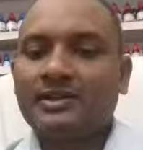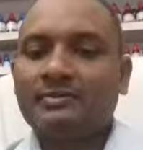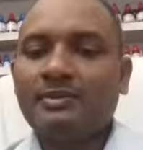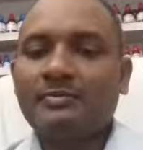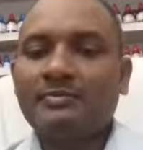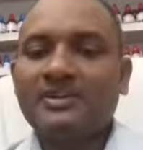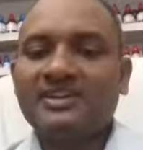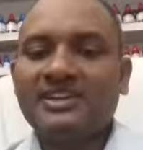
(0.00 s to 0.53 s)

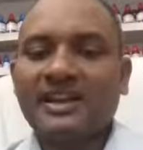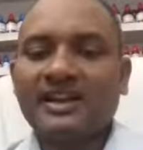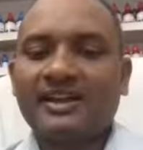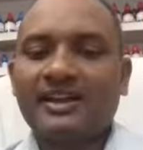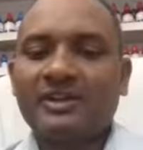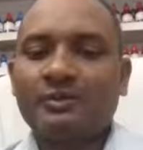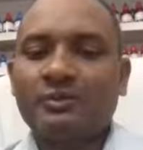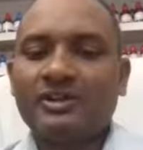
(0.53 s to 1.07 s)
इसमें बीटा
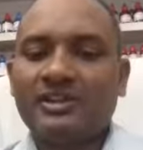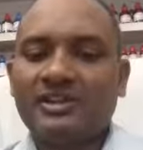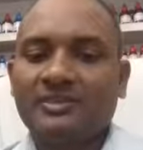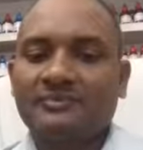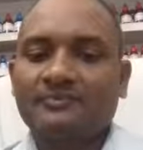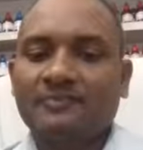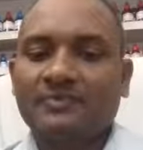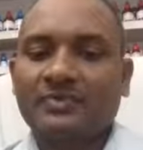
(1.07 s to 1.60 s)

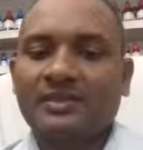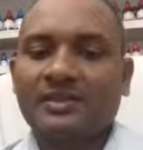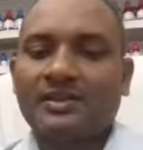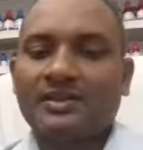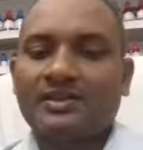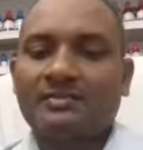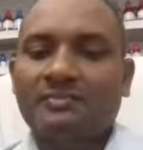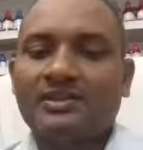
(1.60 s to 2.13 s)
कैरोटीन
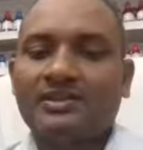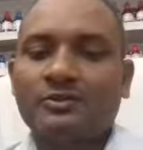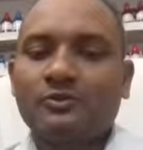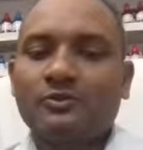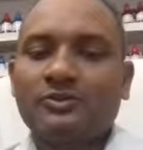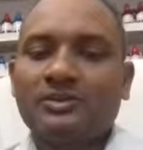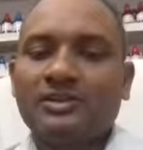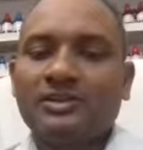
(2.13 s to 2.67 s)

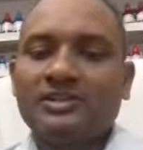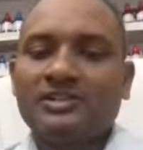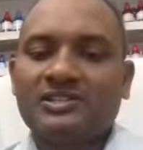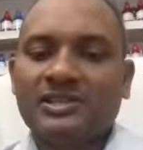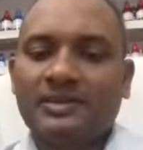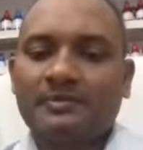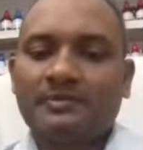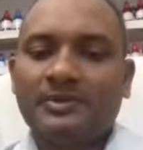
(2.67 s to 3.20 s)
मित्रों
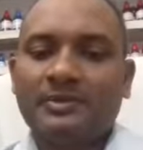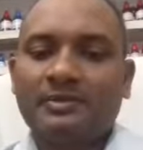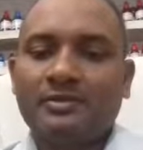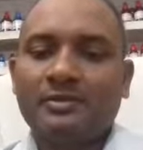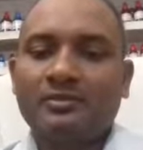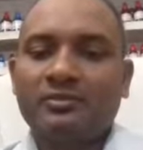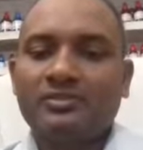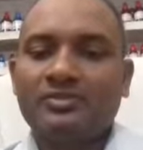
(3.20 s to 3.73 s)
छब्बीस
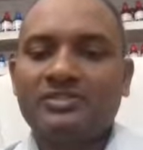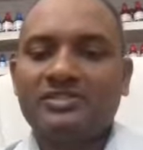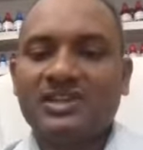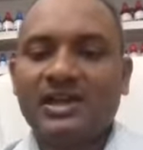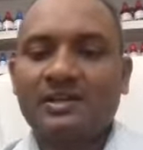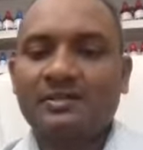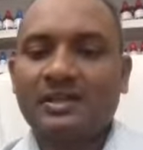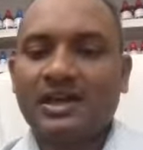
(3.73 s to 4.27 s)
सौ
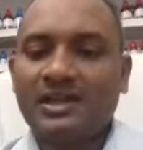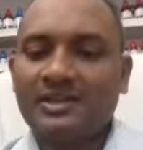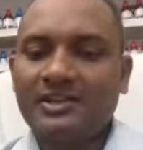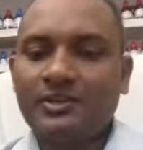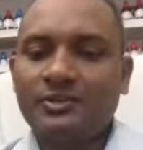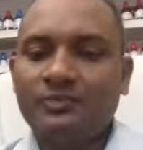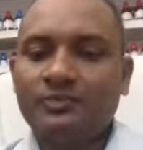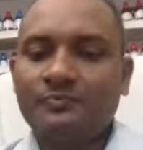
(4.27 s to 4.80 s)
उनचास आई
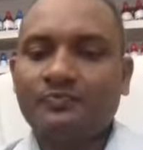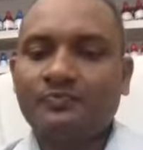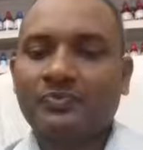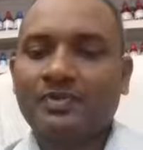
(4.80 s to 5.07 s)
क्यू